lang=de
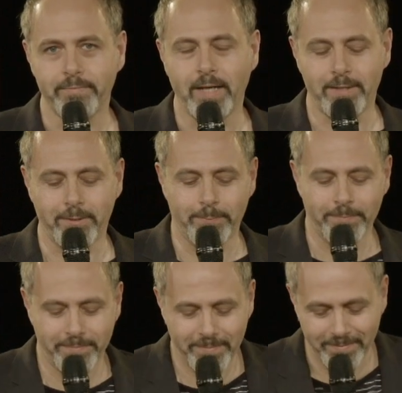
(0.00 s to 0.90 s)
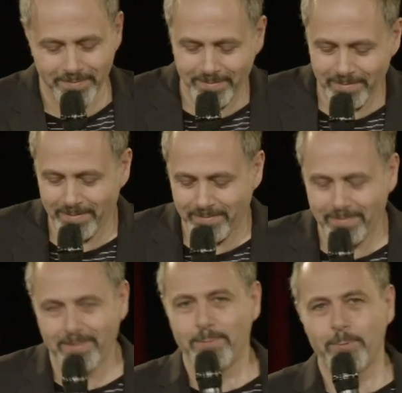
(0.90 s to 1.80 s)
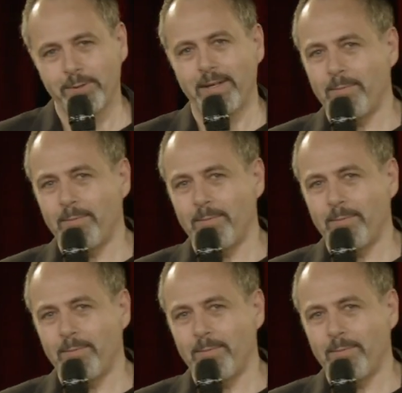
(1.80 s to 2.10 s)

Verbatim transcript: Also, das musst du dir